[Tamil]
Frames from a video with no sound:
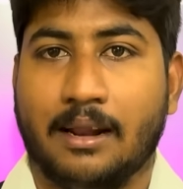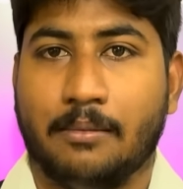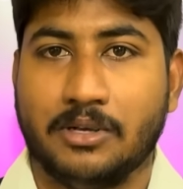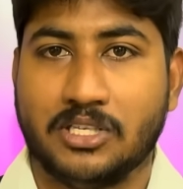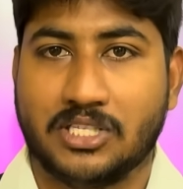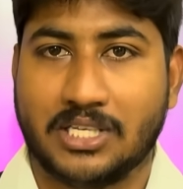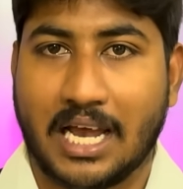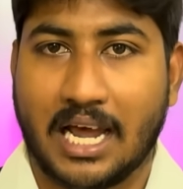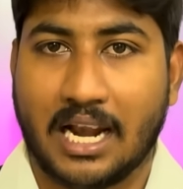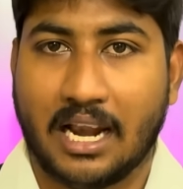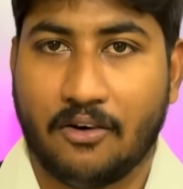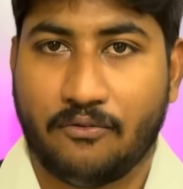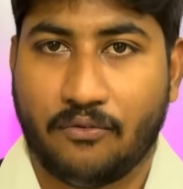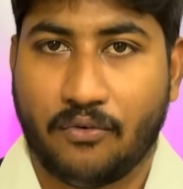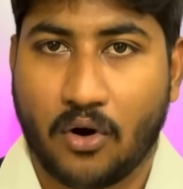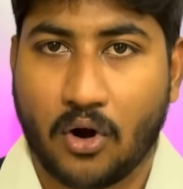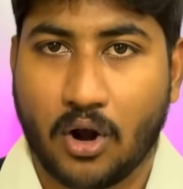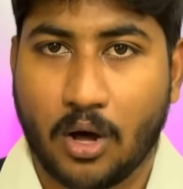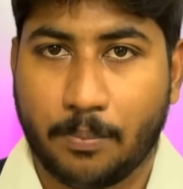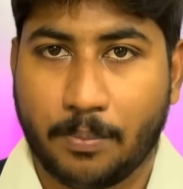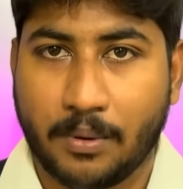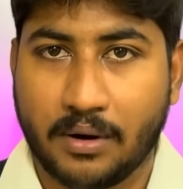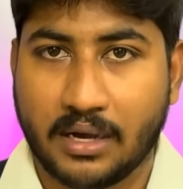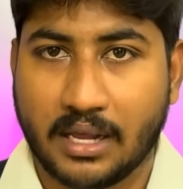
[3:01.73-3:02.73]
நம்ம சேனலை
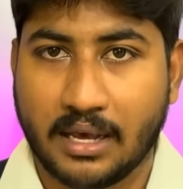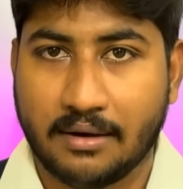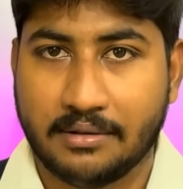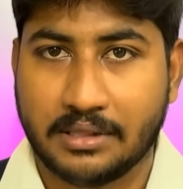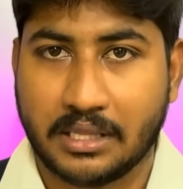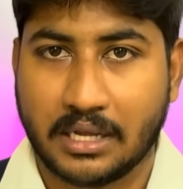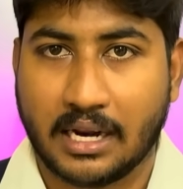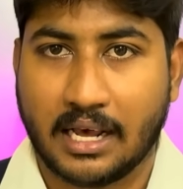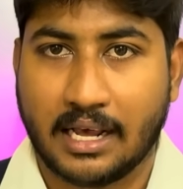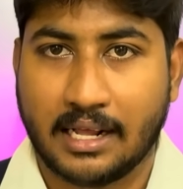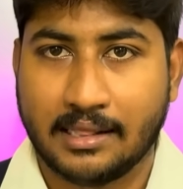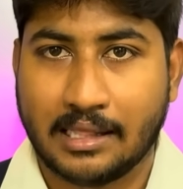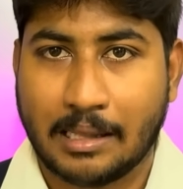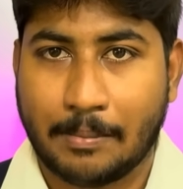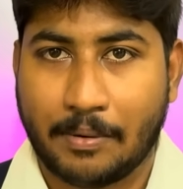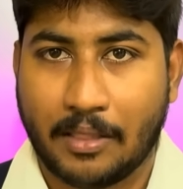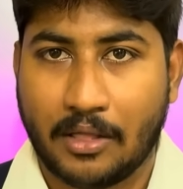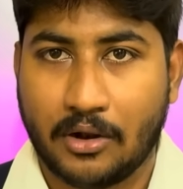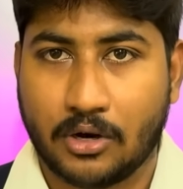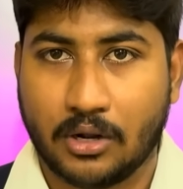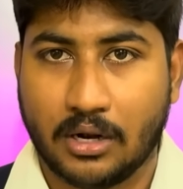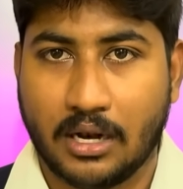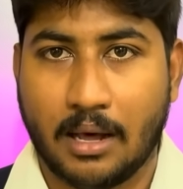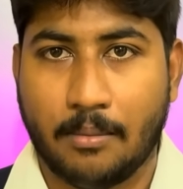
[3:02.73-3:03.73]
ஃபாலோ பண்ணிட்டே வந்தீங்கன்னா எந்த
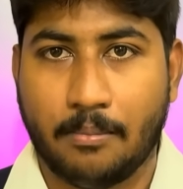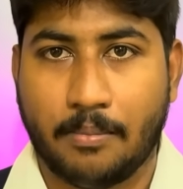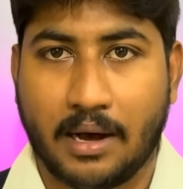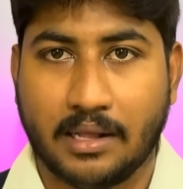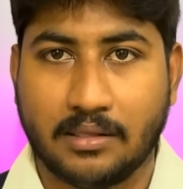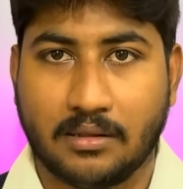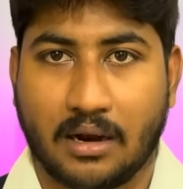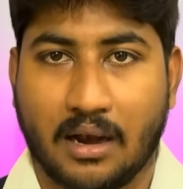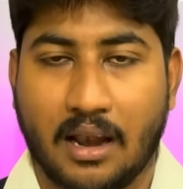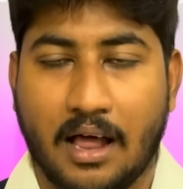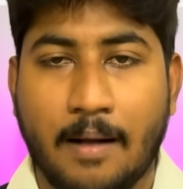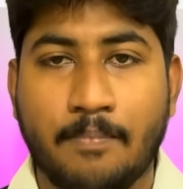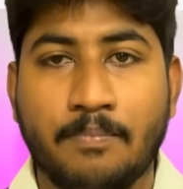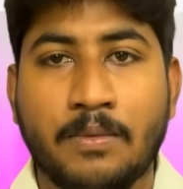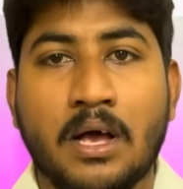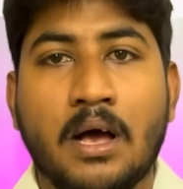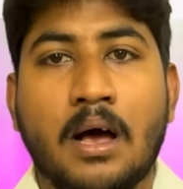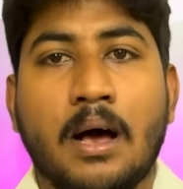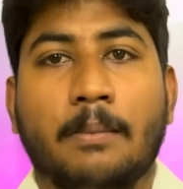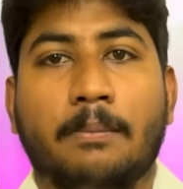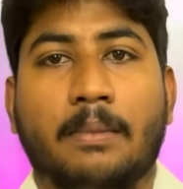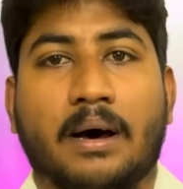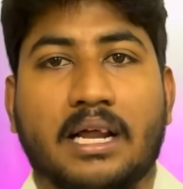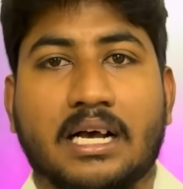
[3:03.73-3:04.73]
பதட்டம் இல்லாமல் பார்த்துக்கலாம்
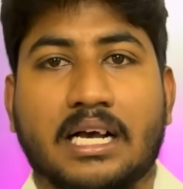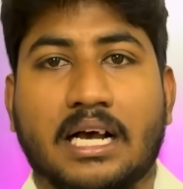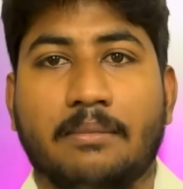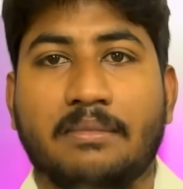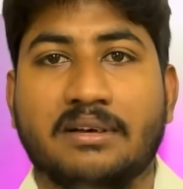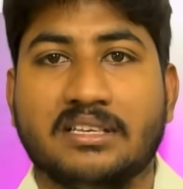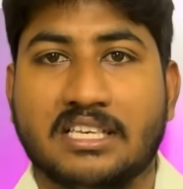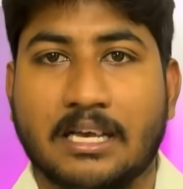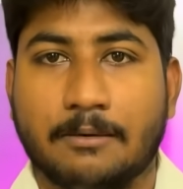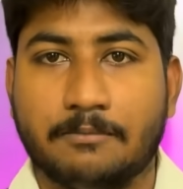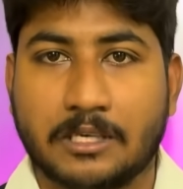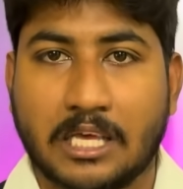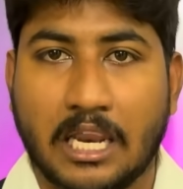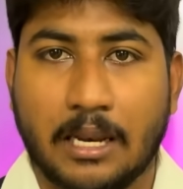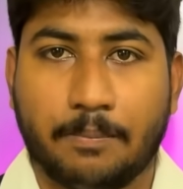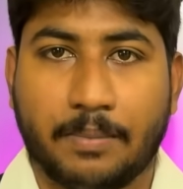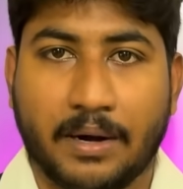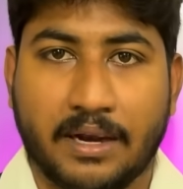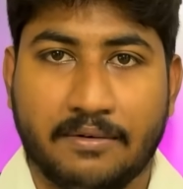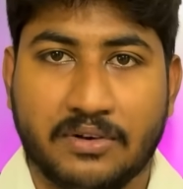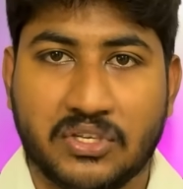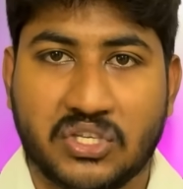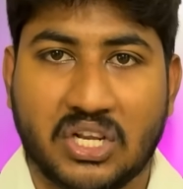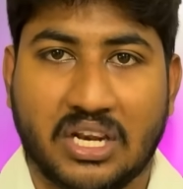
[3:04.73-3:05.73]
மறக்காமல் சப்ஸ்கிரைப்
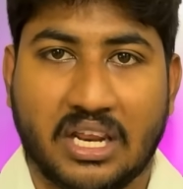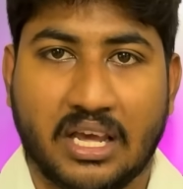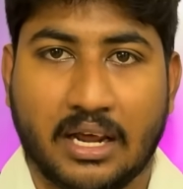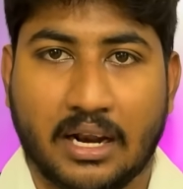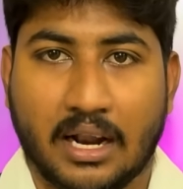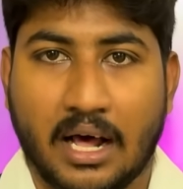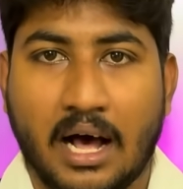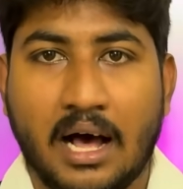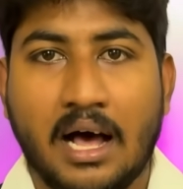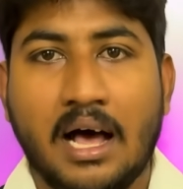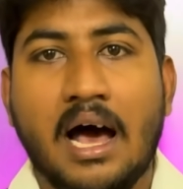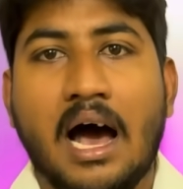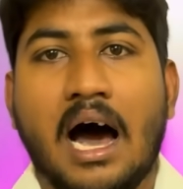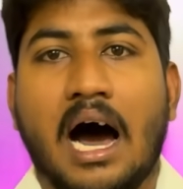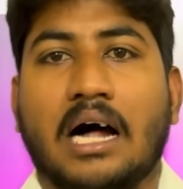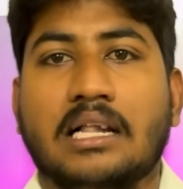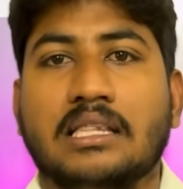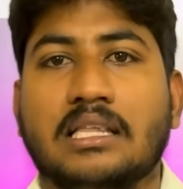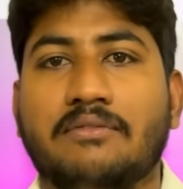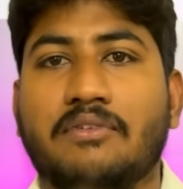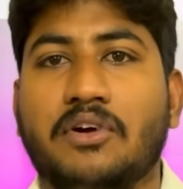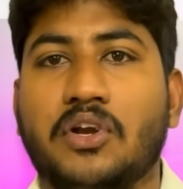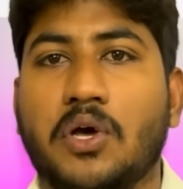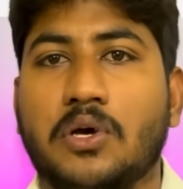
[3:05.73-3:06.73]
பண்ணி வச்சுட்டிங்கன்னா
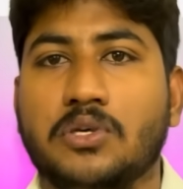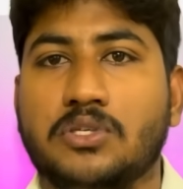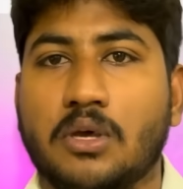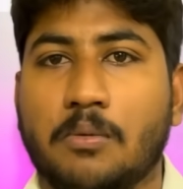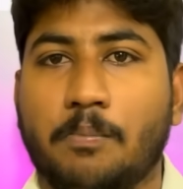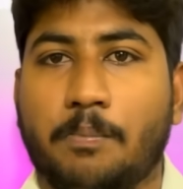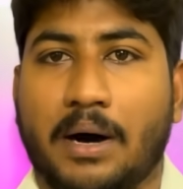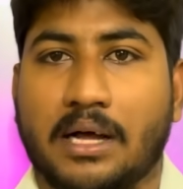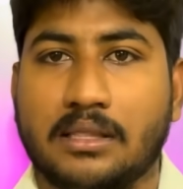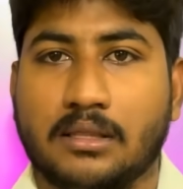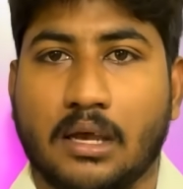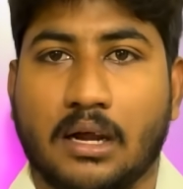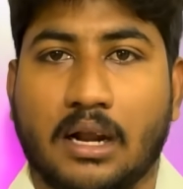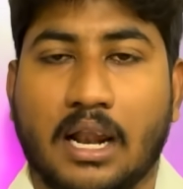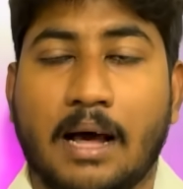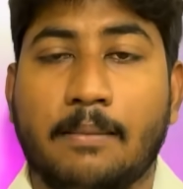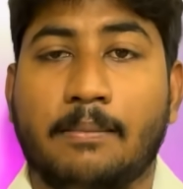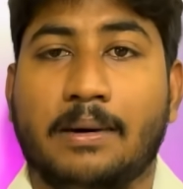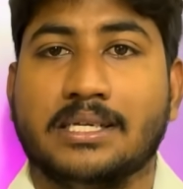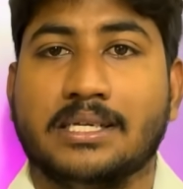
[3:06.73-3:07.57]
அந்த வீடியோஸையும் பார்த்துக்கலாம்